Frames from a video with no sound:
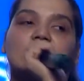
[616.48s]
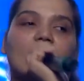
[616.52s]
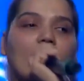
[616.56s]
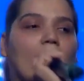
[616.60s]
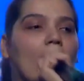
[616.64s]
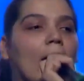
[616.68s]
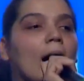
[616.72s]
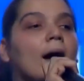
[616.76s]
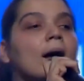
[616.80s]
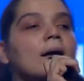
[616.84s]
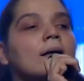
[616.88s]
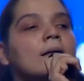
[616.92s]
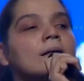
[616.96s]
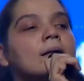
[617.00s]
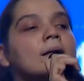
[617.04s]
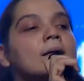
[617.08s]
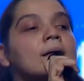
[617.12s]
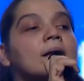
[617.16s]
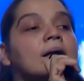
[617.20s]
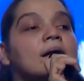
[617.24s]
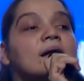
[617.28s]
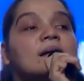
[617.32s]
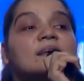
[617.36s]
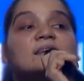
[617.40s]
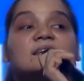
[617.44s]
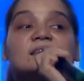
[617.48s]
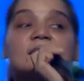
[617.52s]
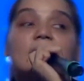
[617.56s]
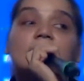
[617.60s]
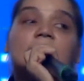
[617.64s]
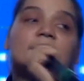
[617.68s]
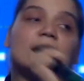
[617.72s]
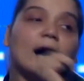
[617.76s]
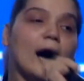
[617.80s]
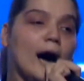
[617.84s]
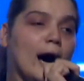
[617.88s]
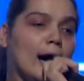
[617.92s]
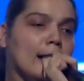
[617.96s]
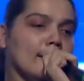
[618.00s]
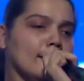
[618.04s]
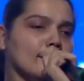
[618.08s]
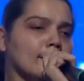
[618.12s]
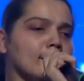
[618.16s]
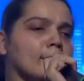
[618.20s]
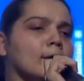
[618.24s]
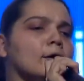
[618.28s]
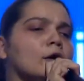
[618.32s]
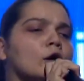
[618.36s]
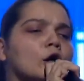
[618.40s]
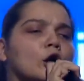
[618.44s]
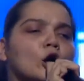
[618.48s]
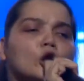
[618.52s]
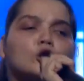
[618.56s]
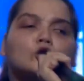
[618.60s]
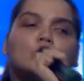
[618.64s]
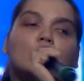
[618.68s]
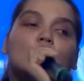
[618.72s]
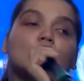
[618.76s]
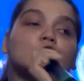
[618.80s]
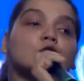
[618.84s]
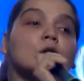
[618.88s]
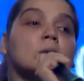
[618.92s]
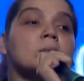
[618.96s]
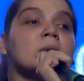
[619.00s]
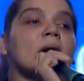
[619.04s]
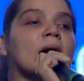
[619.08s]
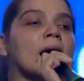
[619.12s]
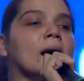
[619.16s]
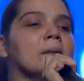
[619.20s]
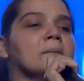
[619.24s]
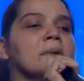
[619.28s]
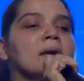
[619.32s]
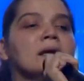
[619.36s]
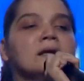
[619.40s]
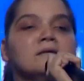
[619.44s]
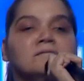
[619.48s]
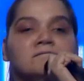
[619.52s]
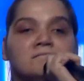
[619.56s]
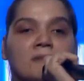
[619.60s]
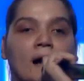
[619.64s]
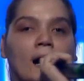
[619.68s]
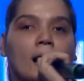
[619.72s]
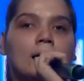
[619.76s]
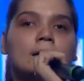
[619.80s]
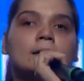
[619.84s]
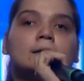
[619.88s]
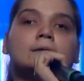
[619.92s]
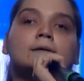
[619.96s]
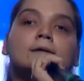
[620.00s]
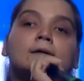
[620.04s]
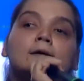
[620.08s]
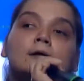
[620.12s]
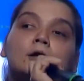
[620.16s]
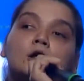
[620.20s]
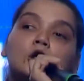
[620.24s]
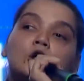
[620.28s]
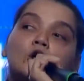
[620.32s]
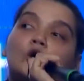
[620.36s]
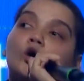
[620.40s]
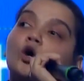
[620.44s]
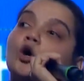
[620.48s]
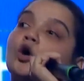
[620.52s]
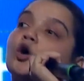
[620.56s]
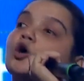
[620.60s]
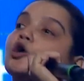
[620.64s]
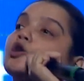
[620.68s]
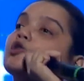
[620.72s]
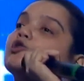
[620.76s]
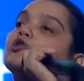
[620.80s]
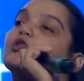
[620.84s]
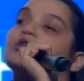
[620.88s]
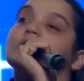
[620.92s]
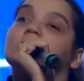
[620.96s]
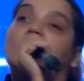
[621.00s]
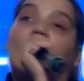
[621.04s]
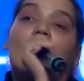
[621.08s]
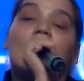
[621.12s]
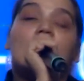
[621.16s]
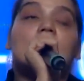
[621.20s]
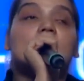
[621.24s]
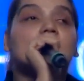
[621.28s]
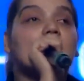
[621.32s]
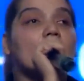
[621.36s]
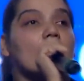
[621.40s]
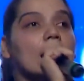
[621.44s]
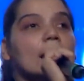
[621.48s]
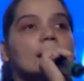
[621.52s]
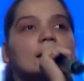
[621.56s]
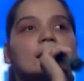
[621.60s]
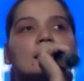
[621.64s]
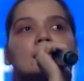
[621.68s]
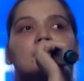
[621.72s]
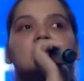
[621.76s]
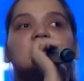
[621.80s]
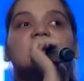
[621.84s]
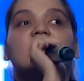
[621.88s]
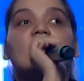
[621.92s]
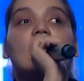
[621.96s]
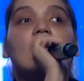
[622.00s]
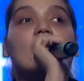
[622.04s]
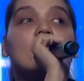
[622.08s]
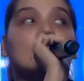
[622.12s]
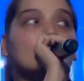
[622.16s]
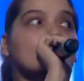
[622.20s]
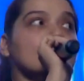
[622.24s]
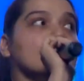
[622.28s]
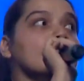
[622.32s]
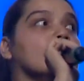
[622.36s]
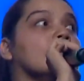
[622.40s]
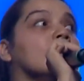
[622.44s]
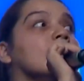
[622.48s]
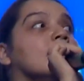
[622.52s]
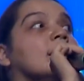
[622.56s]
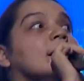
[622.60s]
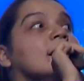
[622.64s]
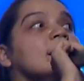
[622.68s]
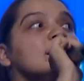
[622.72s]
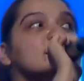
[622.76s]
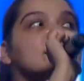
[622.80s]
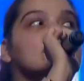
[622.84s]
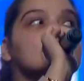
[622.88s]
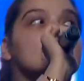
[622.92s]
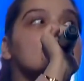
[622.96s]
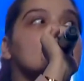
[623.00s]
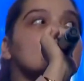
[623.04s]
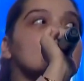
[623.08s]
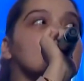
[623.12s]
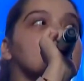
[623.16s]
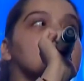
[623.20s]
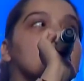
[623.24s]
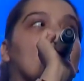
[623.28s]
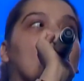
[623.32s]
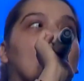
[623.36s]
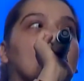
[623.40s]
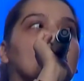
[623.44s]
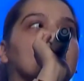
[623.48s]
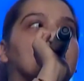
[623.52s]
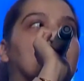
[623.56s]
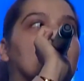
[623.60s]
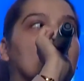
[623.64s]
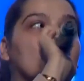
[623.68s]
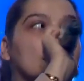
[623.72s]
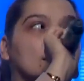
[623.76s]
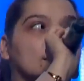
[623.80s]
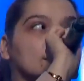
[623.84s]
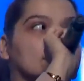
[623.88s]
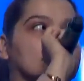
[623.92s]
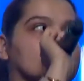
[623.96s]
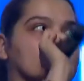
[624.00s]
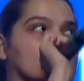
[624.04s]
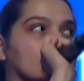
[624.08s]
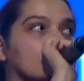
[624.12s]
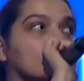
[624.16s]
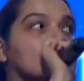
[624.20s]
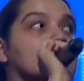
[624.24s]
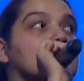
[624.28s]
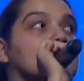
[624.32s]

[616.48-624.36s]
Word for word: da sana kötü bir haberim var. Dünyaya geldiğimde serebral palsi